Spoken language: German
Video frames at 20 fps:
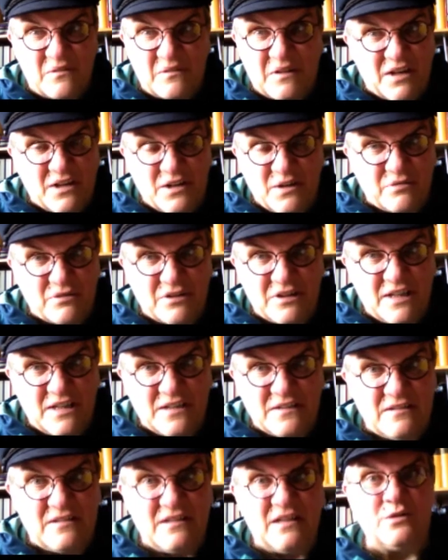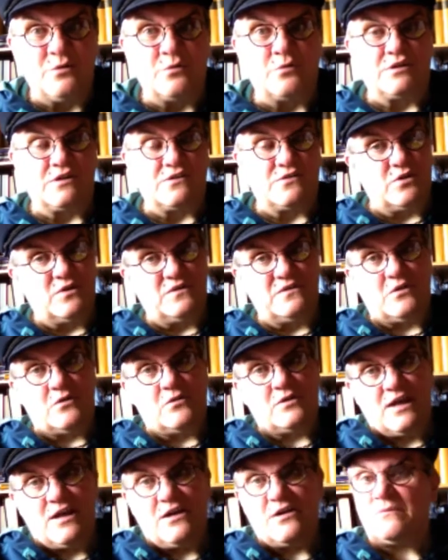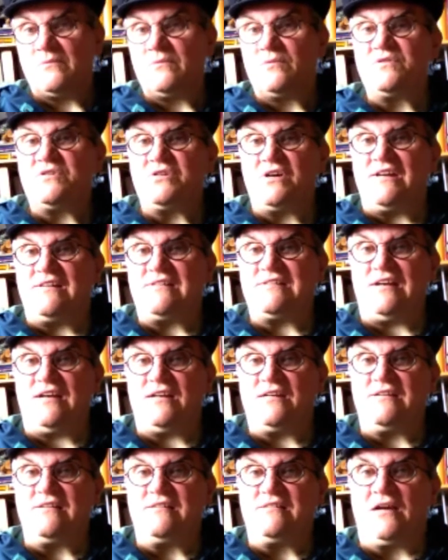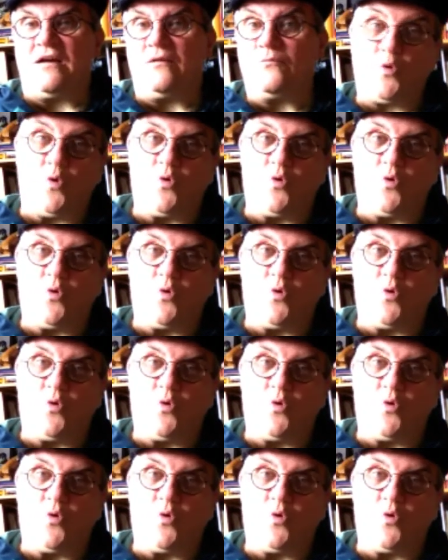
einer von denen sind, und das können Sie auch gerne zu Recht sein, die sagen,